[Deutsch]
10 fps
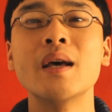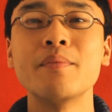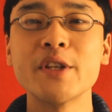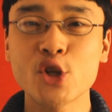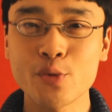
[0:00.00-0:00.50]

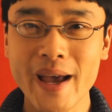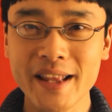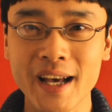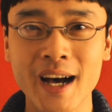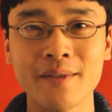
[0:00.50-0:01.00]
Bis
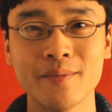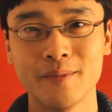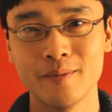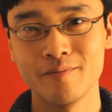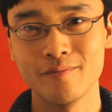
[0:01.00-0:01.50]
später.
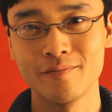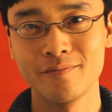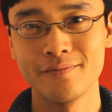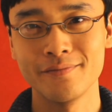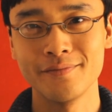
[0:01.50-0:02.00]

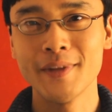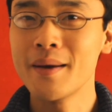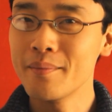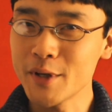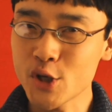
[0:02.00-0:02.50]

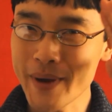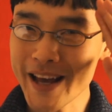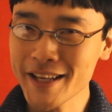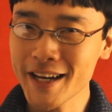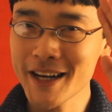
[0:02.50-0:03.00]
Bis
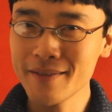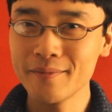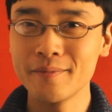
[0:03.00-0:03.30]
später.